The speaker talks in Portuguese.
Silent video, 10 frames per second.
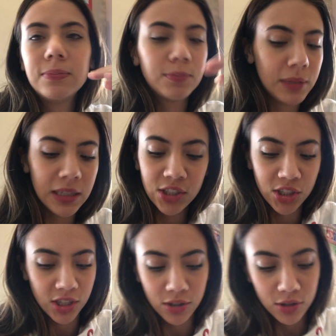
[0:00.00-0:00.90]
Perdi,
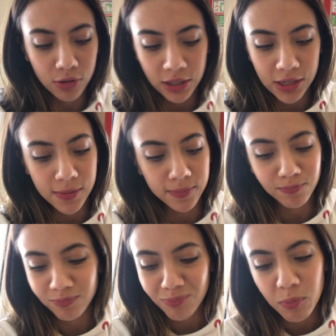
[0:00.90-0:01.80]
gente, tô aqui.
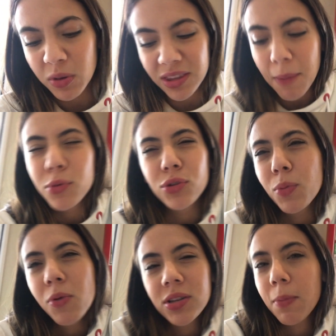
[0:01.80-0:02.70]
Tá muito
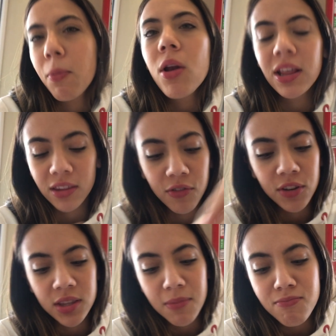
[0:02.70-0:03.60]
boa essa polenta
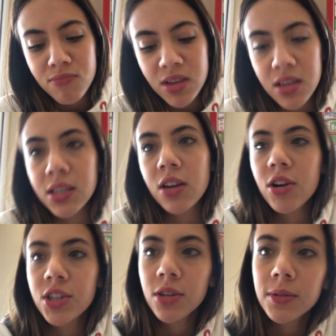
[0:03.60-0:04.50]
frita, misericórdia.